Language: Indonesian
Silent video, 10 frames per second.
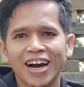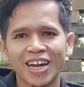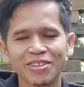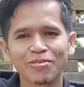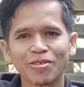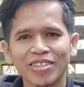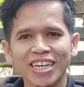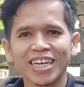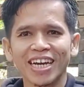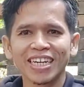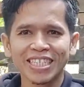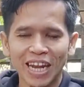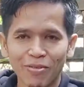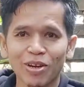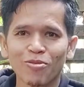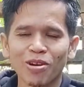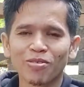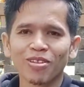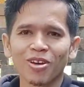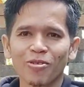Halo teman-teman sekalian, Assalamualaikum
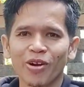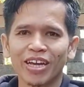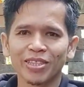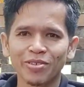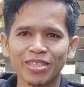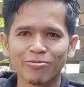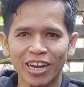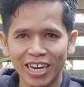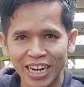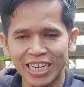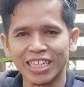warahmatullahi wabarakatuh Ketemu lagi dengan